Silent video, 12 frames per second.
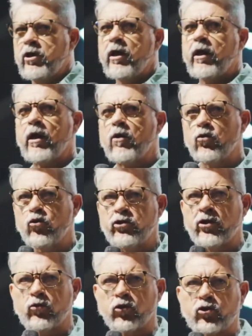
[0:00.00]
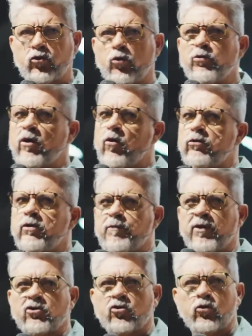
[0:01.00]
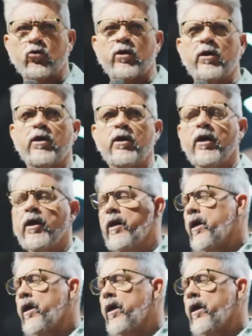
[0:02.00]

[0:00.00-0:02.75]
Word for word: O que é uso e costume? É quando a pessoa